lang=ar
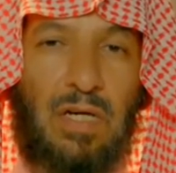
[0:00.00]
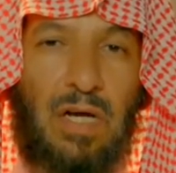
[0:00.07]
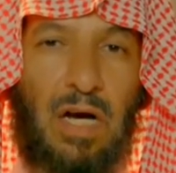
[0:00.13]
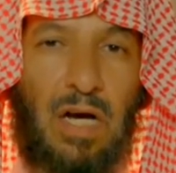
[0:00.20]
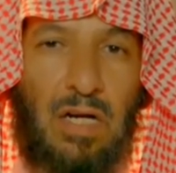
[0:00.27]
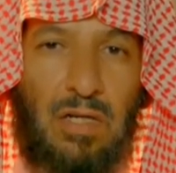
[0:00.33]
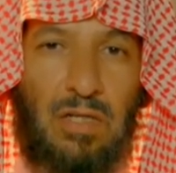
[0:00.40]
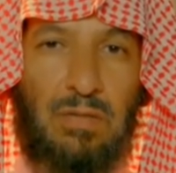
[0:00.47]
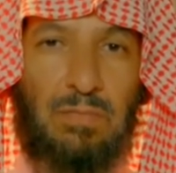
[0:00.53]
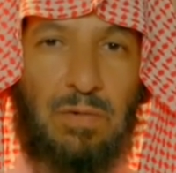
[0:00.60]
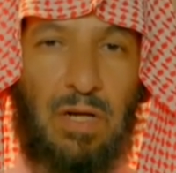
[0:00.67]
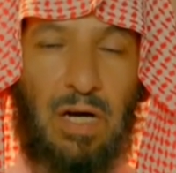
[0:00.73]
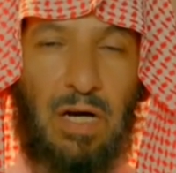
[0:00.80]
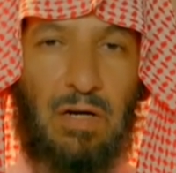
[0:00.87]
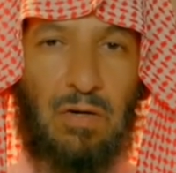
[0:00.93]

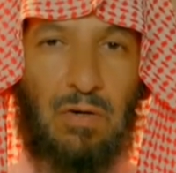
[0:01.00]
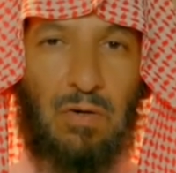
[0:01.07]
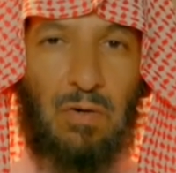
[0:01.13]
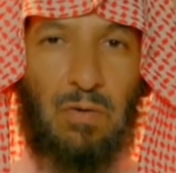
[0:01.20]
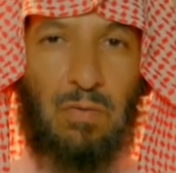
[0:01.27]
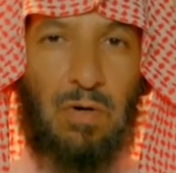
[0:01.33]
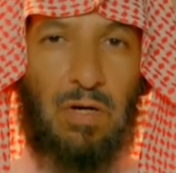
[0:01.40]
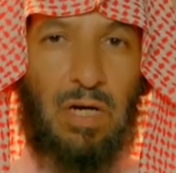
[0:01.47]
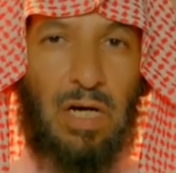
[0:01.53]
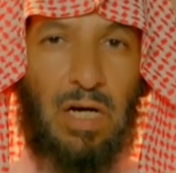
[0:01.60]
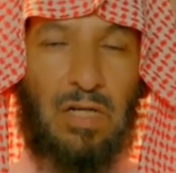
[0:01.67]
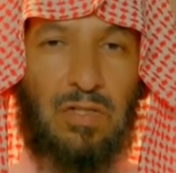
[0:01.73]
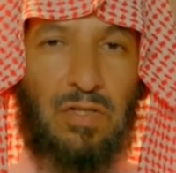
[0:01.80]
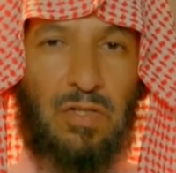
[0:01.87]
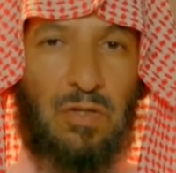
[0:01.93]
القبله وهي
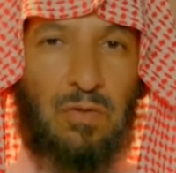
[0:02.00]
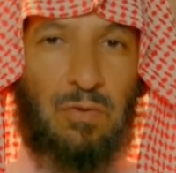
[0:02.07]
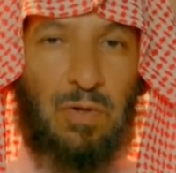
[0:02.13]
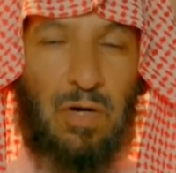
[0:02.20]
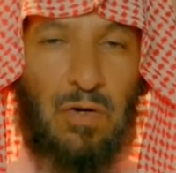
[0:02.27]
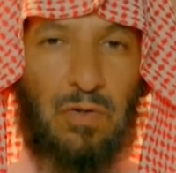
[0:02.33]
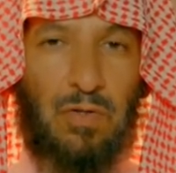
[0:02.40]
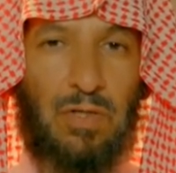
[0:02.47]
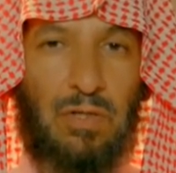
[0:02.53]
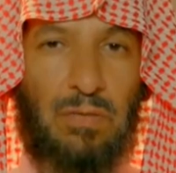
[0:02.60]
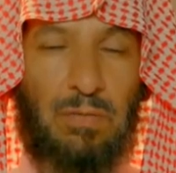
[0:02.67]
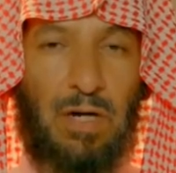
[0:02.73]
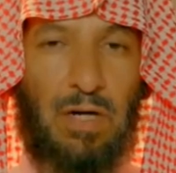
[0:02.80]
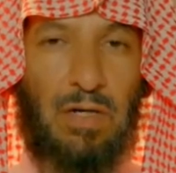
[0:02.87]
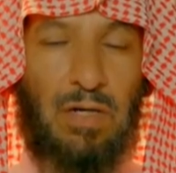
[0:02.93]
حادثه
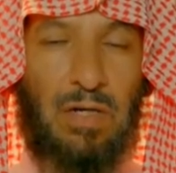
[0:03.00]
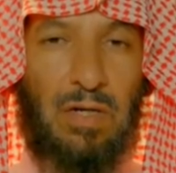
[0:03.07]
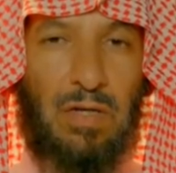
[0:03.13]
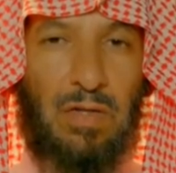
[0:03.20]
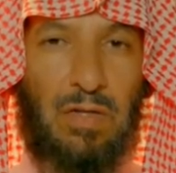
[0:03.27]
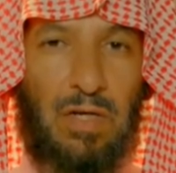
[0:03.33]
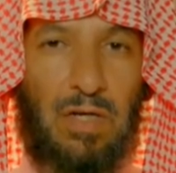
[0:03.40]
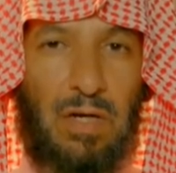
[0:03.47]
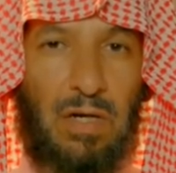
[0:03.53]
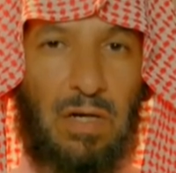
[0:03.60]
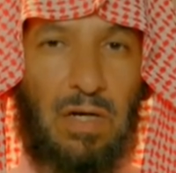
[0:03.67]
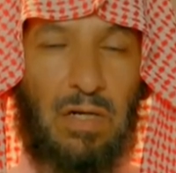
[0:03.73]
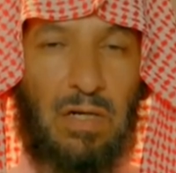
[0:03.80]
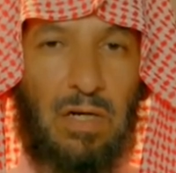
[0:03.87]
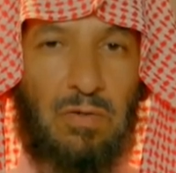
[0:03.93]
عظيمه
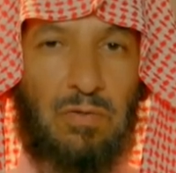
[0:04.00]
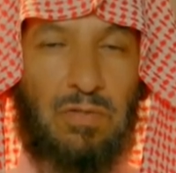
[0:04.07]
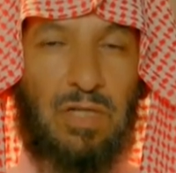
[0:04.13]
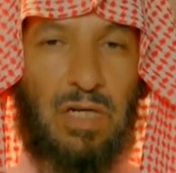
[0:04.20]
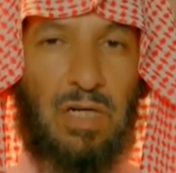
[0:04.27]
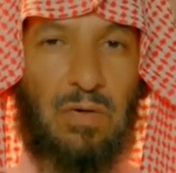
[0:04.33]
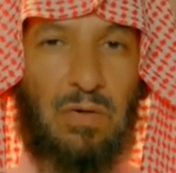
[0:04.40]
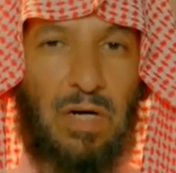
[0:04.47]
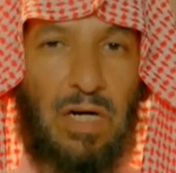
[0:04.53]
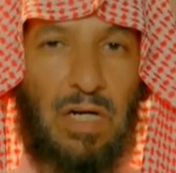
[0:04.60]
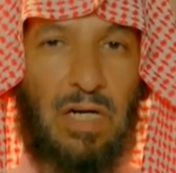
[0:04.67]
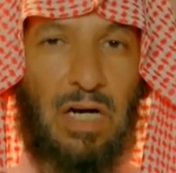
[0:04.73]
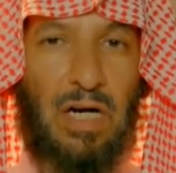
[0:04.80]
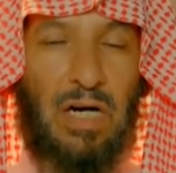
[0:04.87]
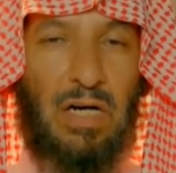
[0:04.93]
ذكرها الله جل
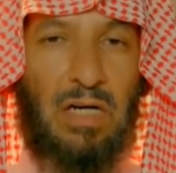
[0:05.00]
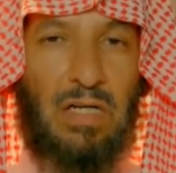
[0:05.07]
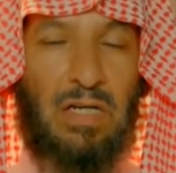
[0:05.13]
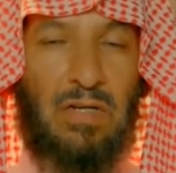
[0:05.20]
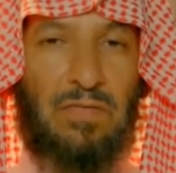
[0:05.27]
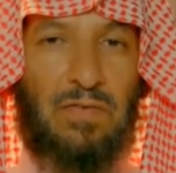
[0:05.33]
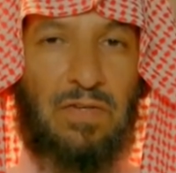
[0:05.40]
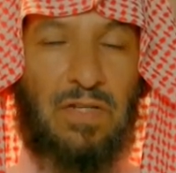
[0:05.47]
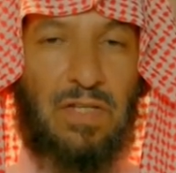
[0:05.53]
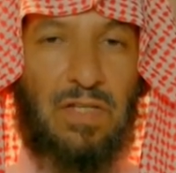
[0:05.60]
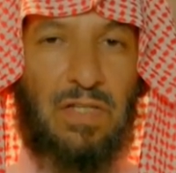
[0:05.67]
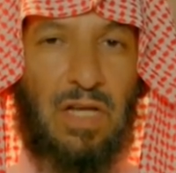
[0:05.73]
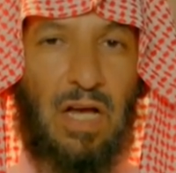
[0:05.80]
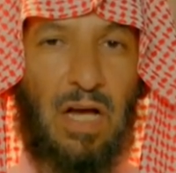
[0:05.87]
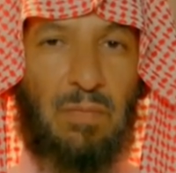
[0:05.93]
وعلا في
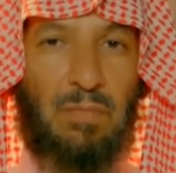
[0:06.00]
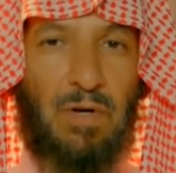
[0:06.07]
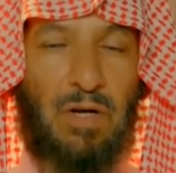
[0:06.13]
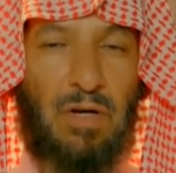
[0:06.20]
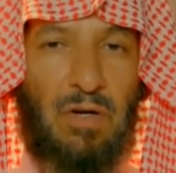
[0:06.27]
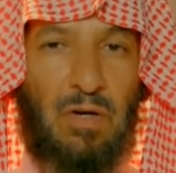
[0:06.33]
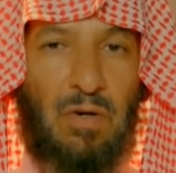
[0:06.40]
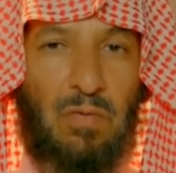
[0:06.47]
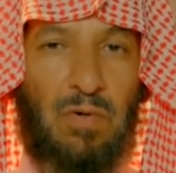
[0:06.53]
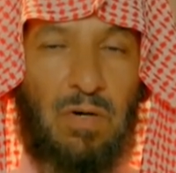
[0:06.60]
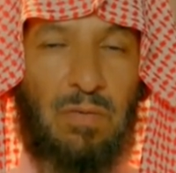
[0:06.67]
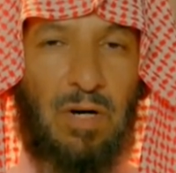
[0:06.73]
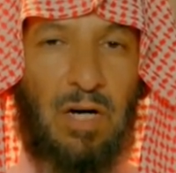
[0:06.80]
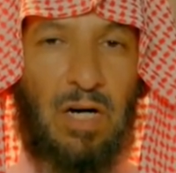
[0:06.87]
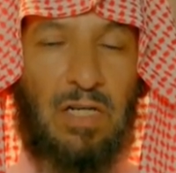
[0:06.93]
كتابه
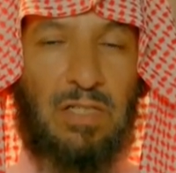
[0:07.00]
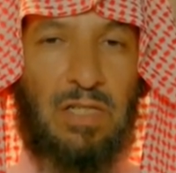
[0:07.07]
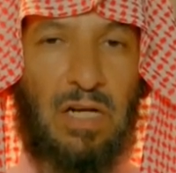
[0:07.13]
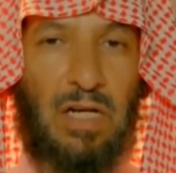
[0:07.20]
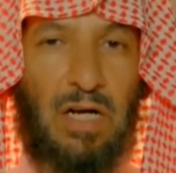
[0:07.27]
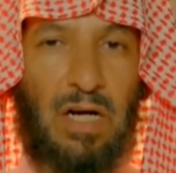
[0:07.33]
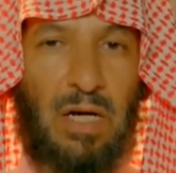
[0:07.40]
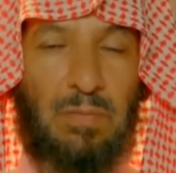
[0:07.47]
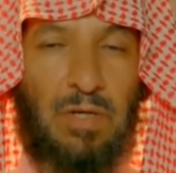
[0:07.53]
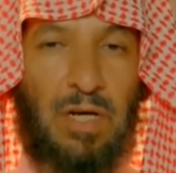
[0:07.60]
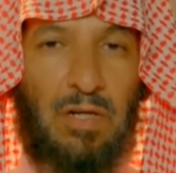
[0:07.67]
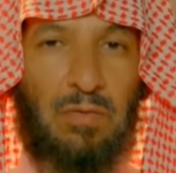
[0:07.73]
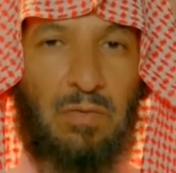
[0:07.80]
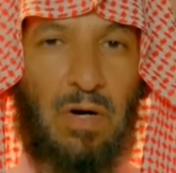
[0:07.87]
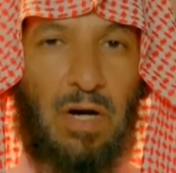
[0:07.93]
ومهد لها
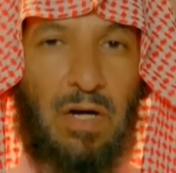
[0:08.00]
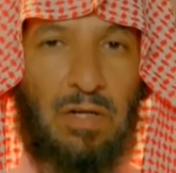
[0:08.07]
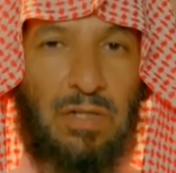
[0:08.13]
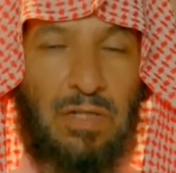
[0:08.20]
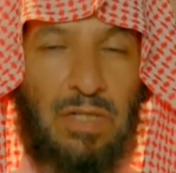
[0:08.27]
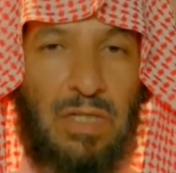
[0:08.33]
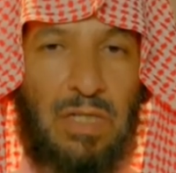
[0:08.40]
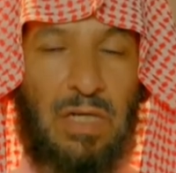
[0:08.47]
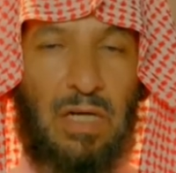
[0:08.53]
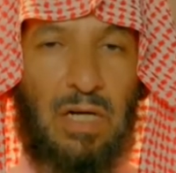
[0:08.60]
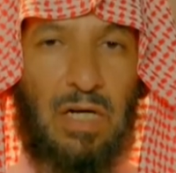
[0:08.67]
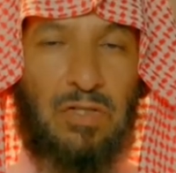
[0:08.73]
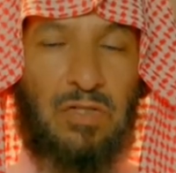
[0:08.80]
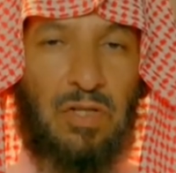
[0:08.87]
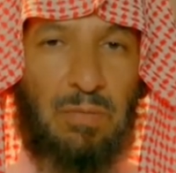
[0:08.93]
بانواع
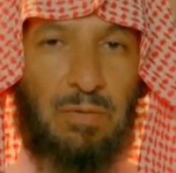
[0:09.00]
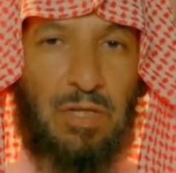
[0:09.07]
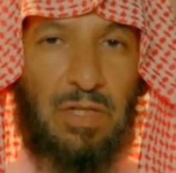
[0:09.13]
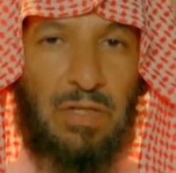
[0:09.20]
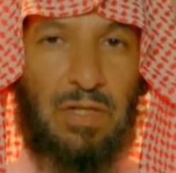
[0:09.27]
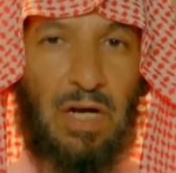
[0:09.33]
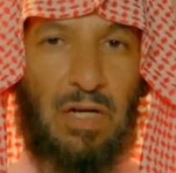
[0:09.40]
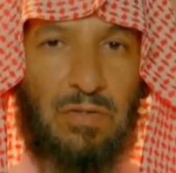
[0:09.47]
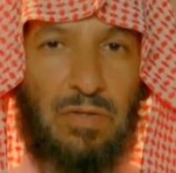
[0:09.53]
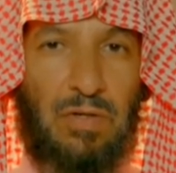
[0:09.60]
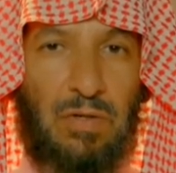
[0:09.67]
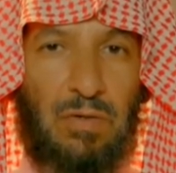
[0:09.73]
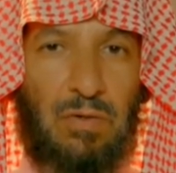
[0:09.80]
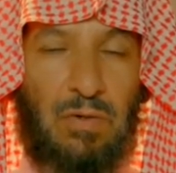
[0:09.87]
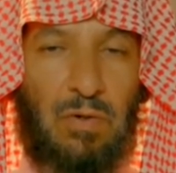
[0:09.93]
التمهيدات
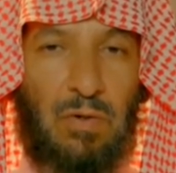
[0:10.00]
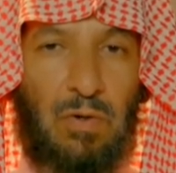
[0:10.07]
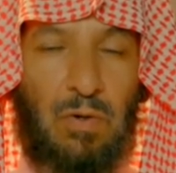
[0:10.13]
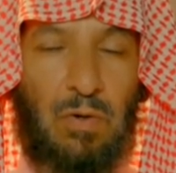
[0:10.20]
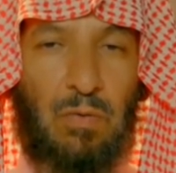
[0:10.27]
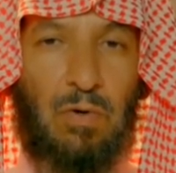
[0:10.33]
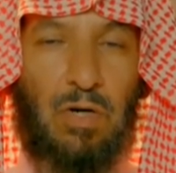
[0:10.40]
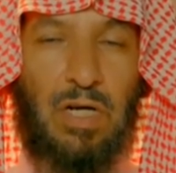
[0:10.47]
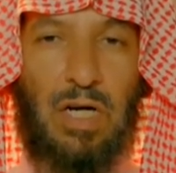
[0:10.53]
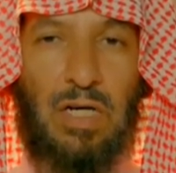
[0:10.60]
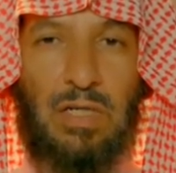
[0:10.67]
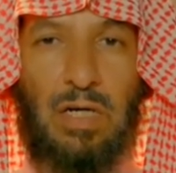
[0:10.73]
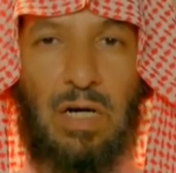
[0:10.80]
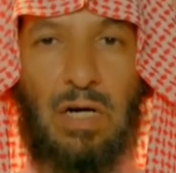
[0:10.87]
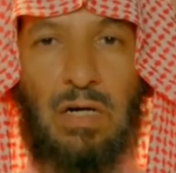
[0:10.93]

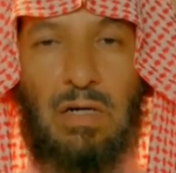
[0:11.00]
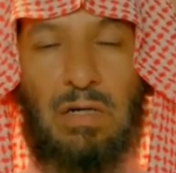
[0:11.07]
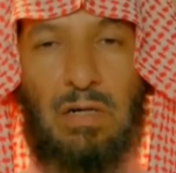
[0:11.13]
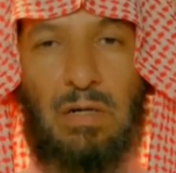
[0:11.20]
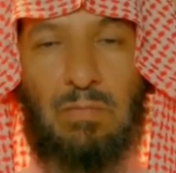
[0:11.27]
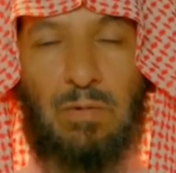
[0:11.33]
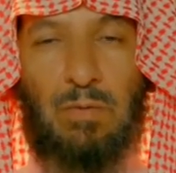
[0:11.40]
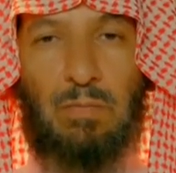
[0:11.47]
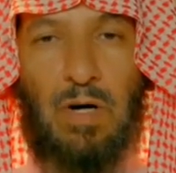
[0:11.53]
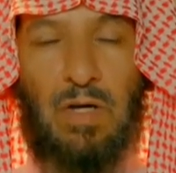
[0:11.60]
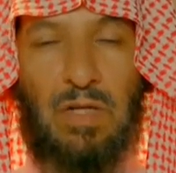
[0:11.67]
وكان مما